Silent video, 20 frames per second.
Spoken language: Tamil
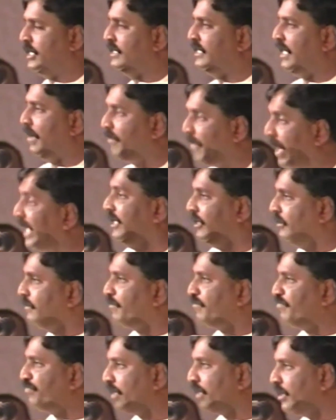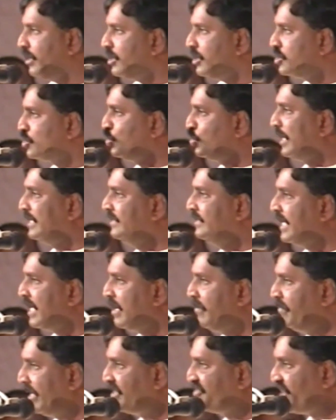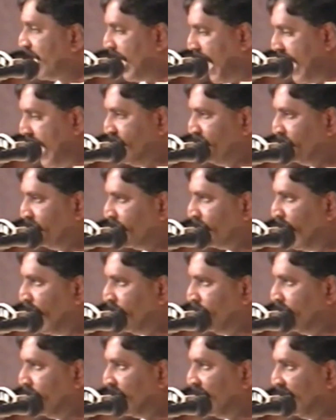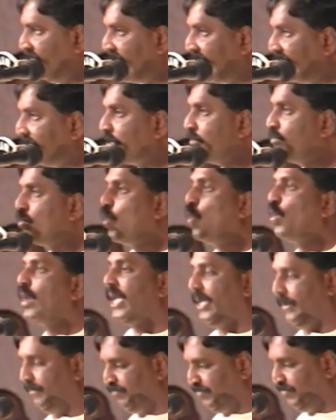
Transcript: இந்த மண் சுதந்திரம் பெற்ற ஐம்பது ஆண்டுகள் வரைக்கும் கூட